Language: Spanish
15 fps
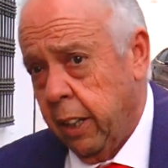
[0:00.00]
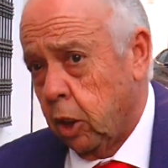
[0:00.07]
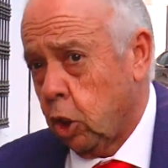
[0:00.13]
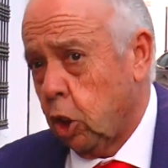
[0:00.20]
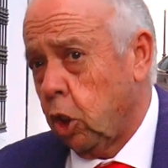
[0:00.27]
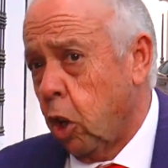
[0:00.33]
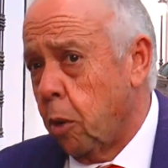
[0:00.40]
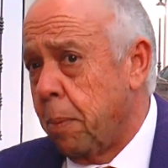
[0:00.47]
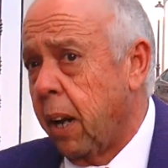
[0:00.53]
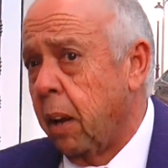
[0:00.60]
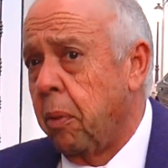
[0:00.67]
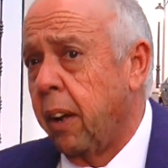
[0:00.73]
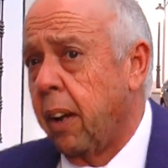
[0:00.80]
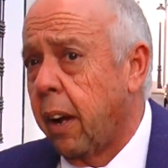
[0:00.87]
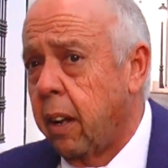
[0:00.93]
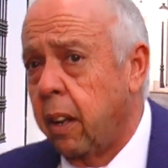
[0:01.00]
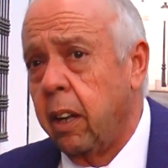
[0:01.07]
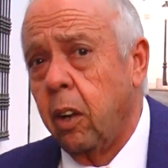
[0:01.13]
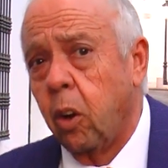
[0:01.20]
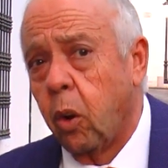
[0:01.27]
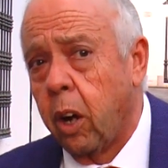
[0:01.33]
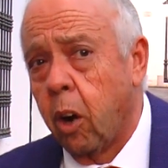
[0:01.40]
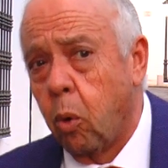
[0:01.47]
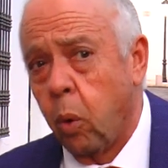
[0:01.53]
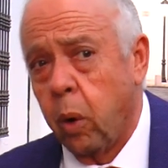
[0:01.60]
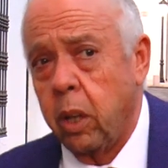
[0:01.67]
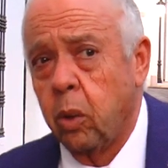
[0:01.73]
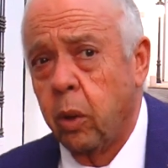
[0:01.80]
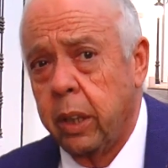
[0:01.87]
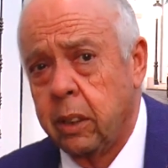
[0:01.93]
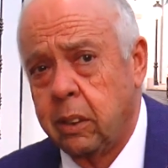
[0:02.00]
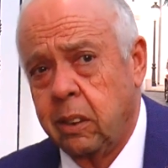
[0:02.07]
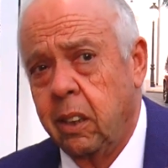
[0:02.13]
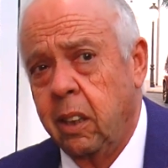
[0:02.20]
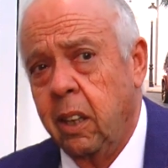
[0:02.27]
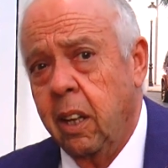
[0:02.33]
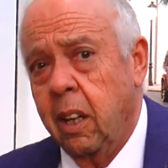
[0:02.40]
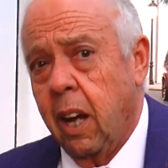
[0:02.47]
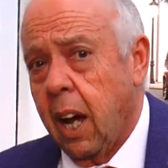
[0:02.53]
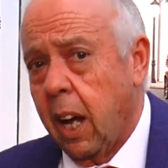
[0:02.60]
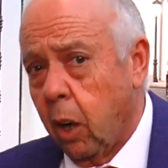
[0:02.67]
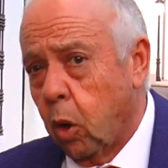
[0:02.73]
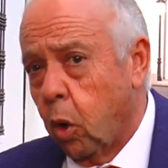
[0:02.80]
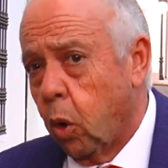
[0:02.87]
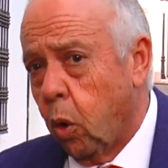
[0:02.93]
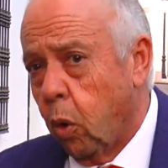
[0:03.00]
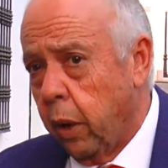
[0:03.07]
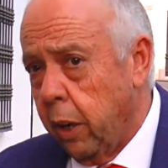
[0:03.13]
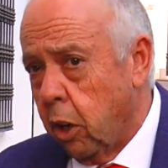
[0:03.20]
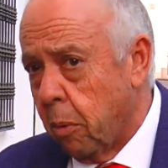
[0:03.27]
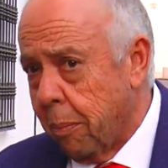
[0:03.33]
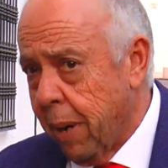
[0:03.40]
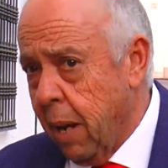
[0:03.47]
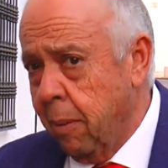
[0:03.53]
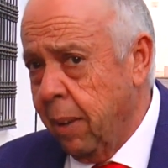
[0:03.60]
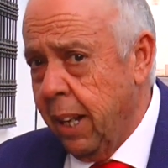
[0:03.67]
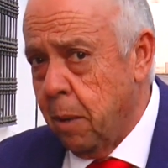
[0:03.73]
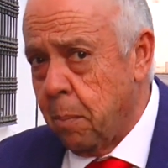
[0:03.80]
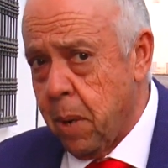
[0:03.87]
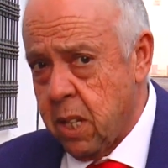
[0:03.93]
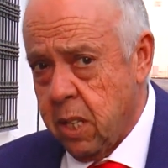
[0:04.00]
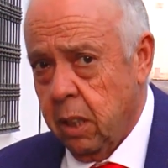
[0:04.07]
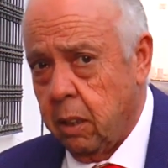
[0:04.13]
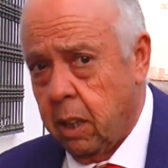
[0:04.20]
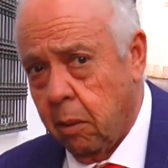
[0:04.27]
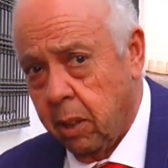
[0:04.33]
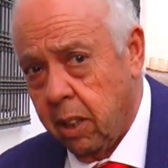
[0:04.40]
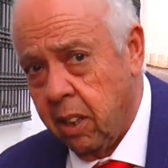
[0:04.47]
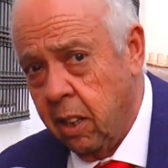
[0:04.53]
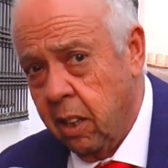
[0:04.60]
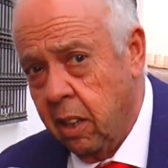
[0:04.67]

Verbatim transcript: Nosotros nos parece que aquí lo que ha ocurrido es algo innombrable e impresentable